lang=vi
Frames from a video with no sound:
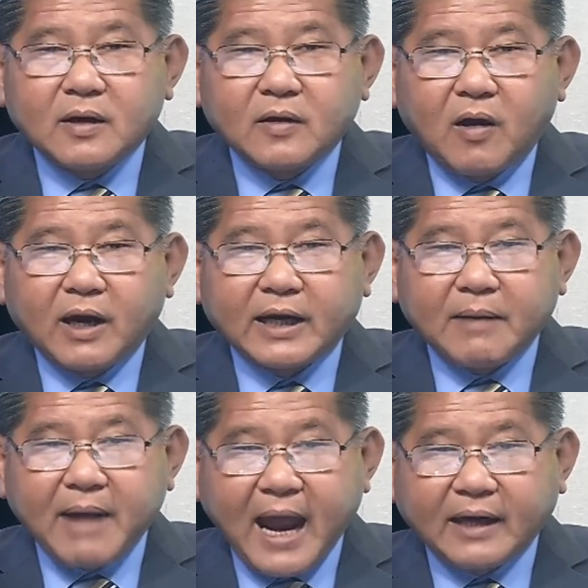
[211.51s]
đó là
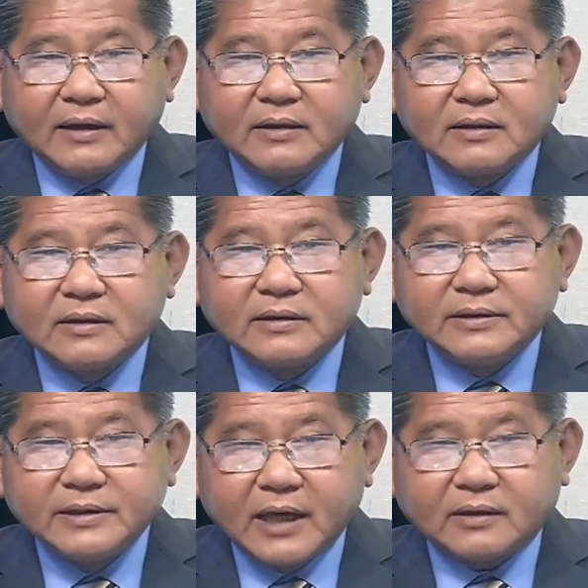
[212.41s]
Nam Hàn,
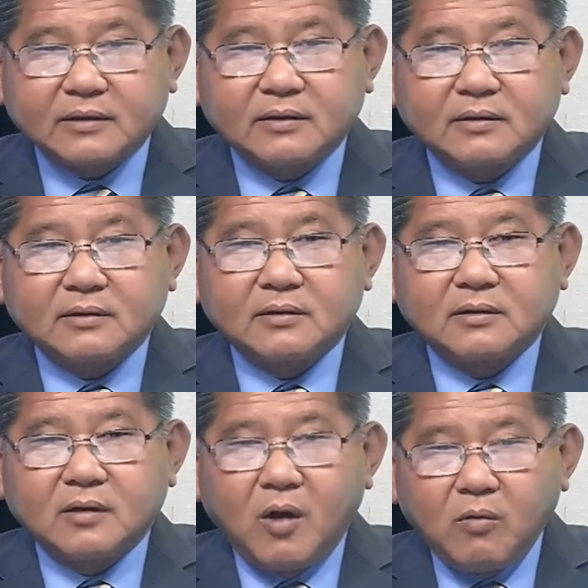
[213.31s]
Nhật,
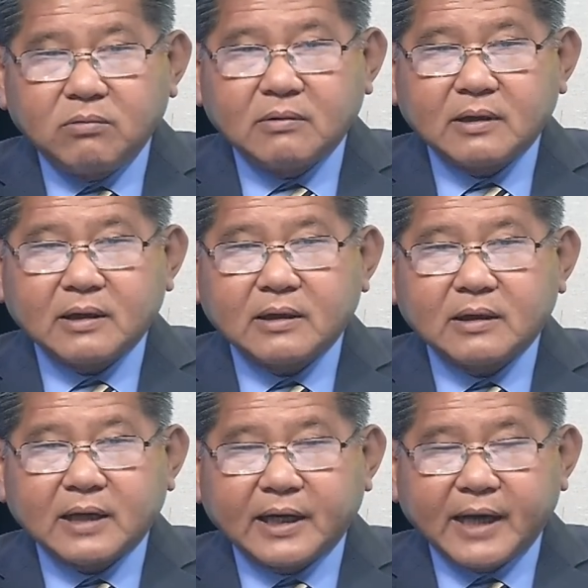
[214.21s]
Úc,
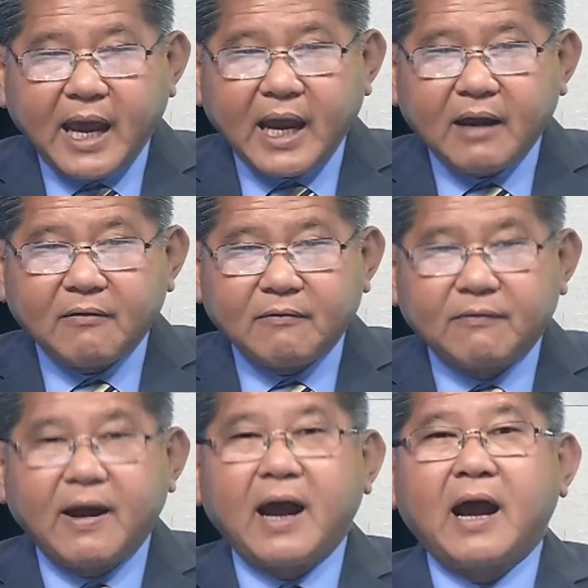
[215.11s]
Canada
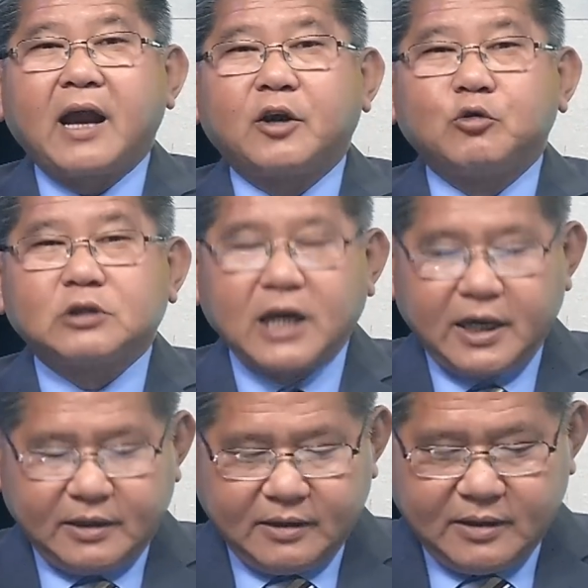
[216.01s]
và New
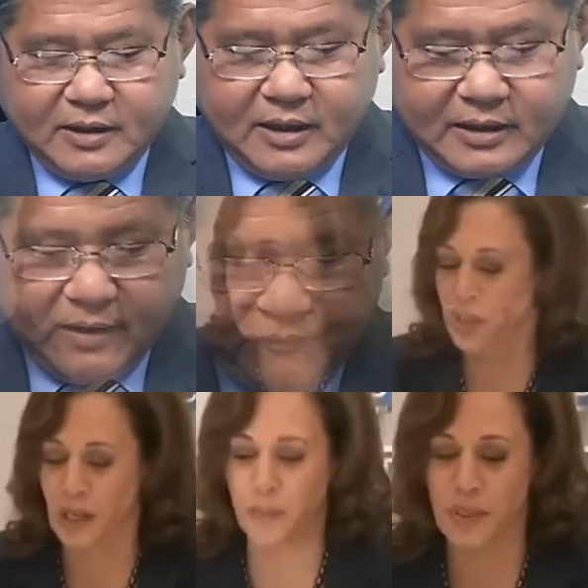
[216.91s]
Zealand để
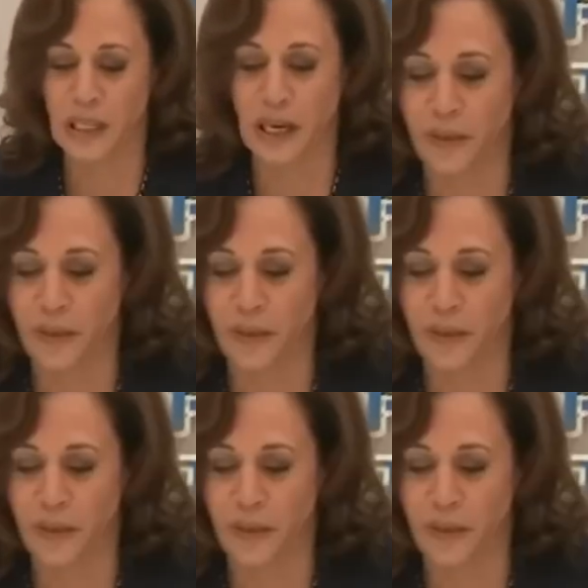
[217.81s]
phản đối